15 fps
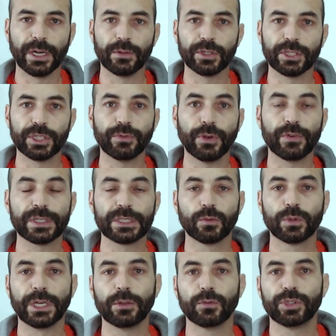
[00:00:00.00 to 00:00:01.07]
A gente vai fazer um
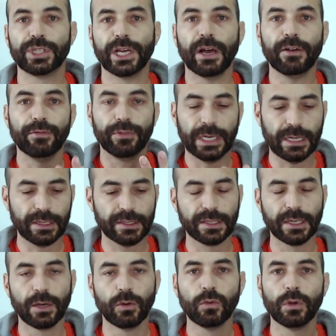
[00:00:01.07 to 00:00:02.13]
treino de
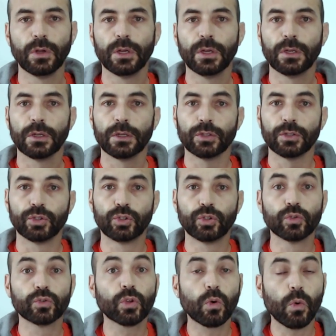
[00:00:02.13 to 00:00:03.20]
afinação
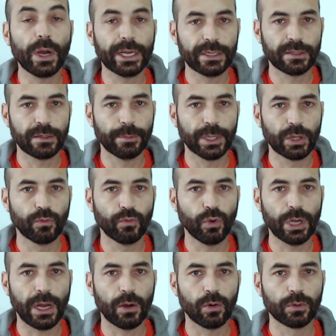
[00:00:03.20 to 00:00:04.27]
junto com aquecimento
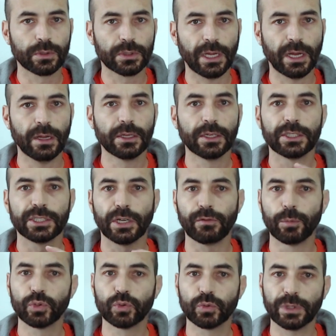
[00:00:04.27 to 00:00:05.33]
vocal, tá? Já
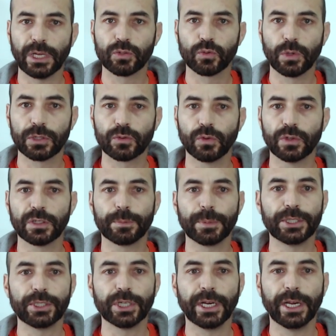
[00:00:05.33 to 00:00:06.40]
vamos juntar as duas coisas para a
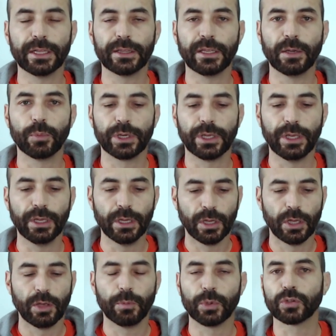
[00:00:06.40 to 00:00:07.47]
gente ganhar tempo aqui,
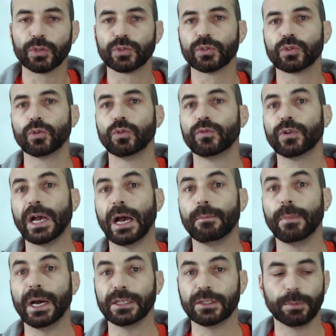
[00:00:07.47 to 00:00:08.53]
para o nosso estudo ficar
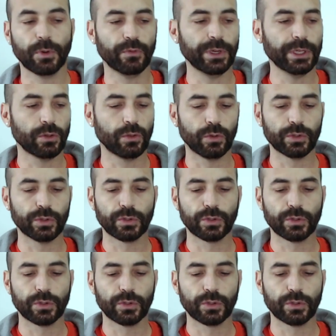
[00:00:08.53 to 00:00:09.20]
mais proveitoso.